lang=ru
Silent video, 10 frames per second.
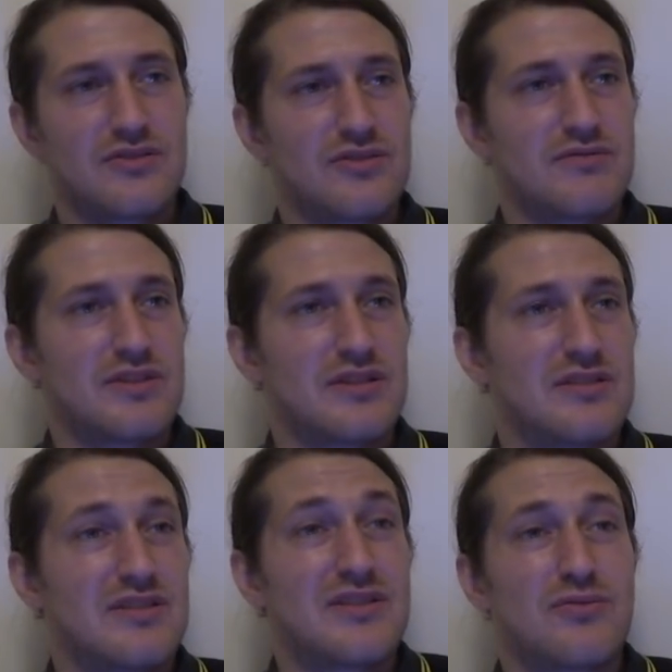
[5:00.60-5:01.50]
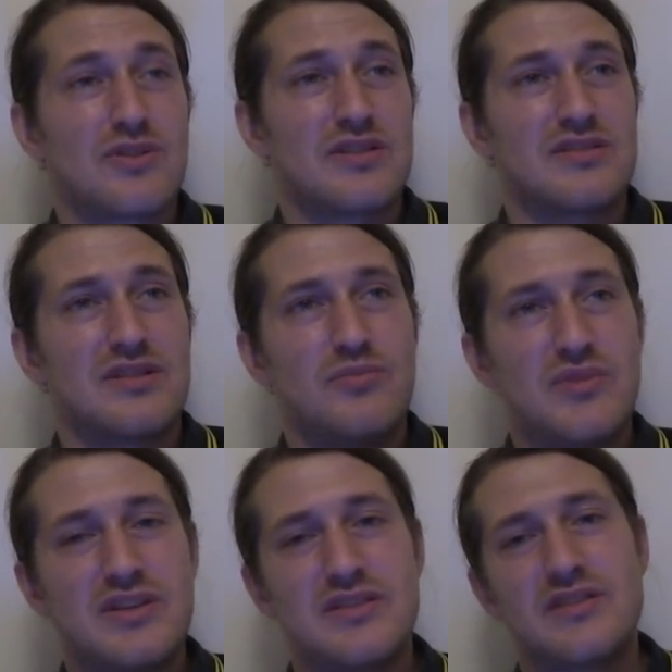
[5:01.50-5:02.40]
человек, который
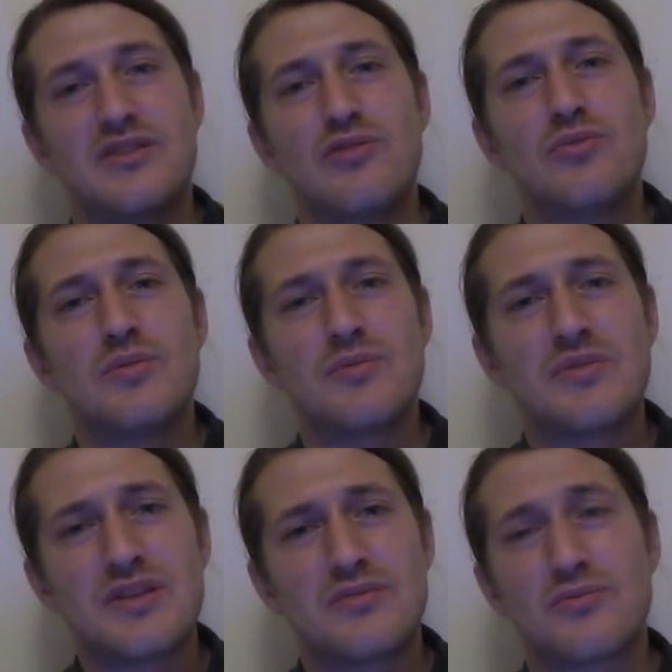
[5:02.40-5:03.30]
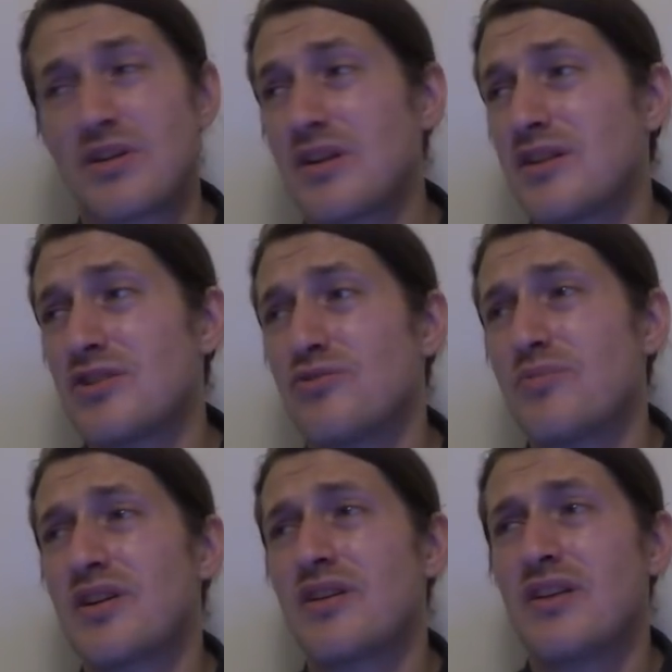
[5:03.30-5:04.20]
занимается нелюбимым делом, он раньше
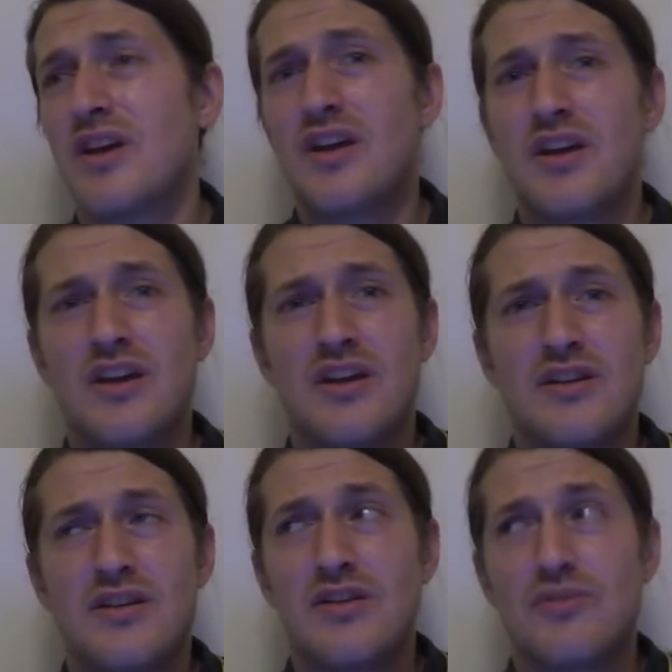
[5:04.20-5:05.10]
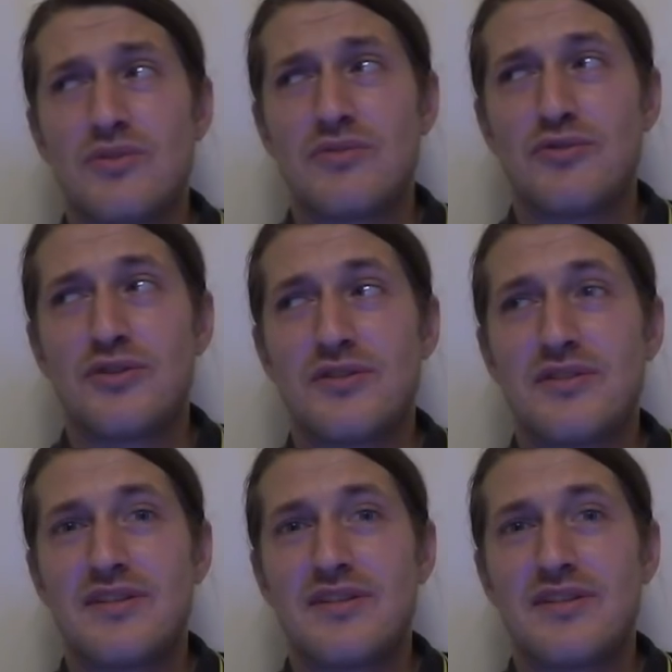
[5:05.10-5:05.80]
умирает. У него